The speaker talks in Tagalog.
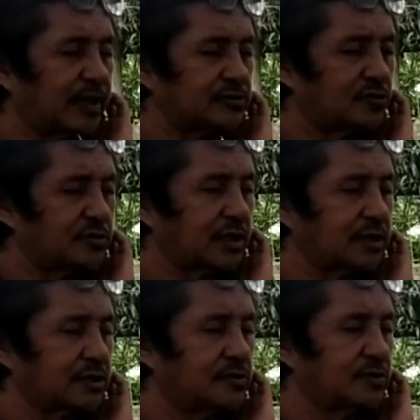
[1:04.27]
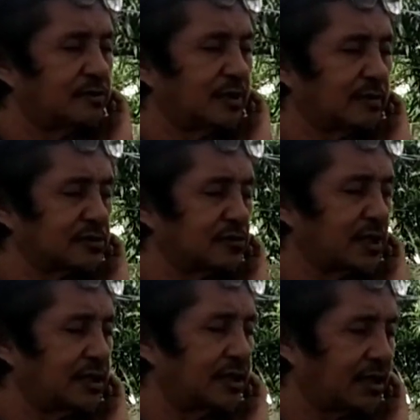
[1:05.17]
ang Ginoo
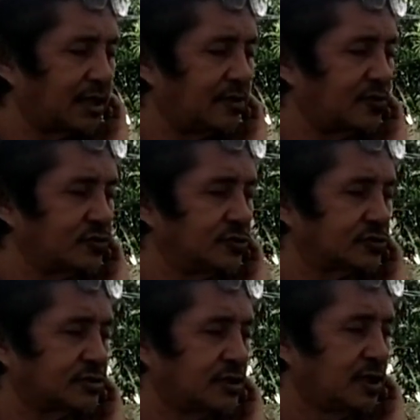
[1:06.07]
mamaton anda kanimo Dios